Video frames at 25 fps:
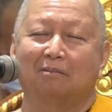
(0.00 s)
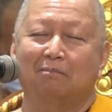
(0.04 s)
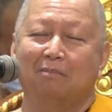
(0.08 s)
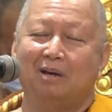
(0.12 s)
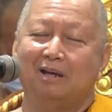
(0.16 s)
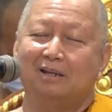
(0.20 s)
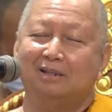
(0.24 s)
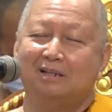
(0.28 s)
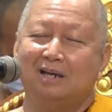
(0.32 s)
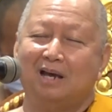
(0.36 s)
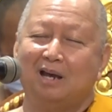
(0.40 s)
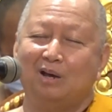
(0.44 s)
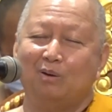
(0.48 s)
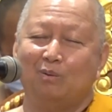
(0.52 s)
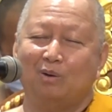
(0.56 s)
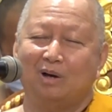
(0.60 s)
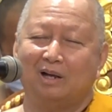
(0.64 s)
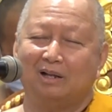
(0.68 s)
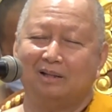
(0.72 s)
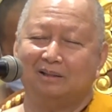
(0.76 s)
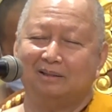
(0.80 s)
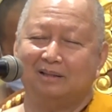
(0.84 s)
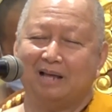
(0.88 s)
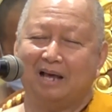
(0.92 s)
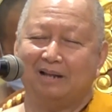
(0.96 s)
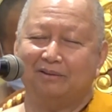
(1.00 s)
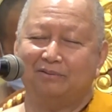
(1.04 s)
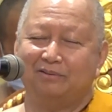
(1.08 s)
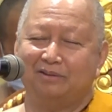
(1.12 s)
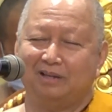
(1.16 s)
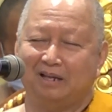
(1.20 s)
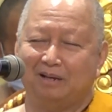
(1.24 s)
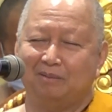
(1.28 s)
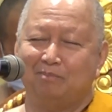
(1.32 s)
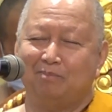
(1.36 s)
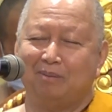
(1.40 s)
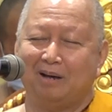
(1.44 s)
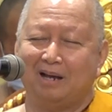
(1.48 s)
ไม่ใช่ว่าตัด
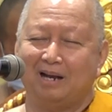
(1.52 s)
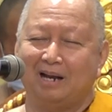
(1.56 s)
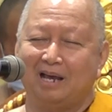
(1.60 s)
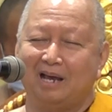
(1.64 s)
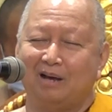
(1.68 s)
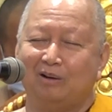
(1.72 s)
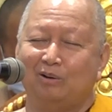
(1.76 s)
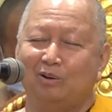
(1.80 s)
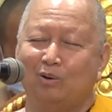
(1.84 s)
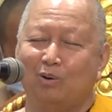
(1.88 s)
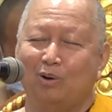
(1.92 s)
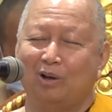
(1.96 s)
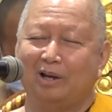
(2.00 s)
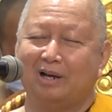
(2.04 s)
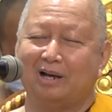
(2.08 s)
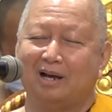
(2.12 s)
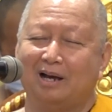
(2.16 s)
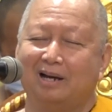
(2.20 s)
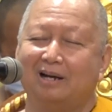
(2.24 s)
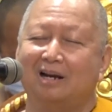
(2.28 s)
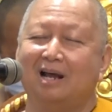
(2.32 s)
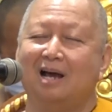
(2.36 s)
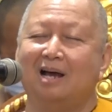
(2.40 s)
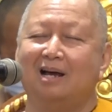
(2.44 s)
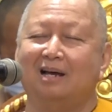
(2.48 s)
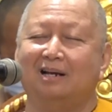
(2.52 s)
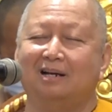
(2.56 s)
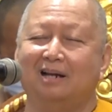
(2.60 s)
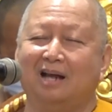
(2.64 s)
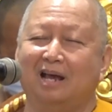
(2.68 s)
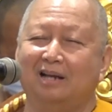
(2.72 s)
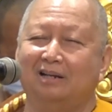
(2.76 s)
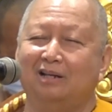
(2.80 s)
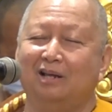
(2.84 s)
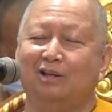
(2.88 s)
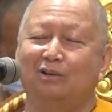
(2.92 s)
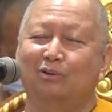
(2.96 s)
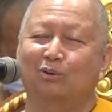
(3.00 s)
สินไปแล้วโดยคณะใน
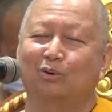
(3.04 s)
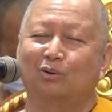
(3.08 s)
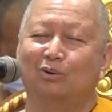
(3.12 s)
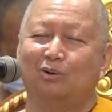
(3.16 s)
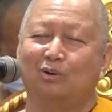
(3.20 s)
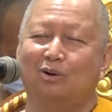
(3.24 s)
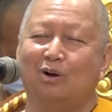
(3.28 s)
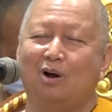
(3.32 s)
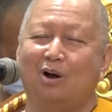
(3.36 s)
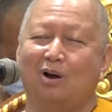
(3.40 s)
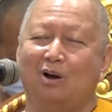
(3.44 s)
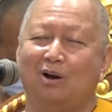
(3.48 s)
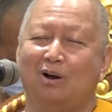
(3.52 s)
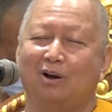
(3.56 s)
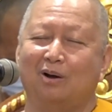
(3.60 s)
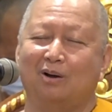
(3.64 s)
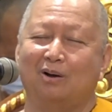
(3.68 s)
ที่สุดก็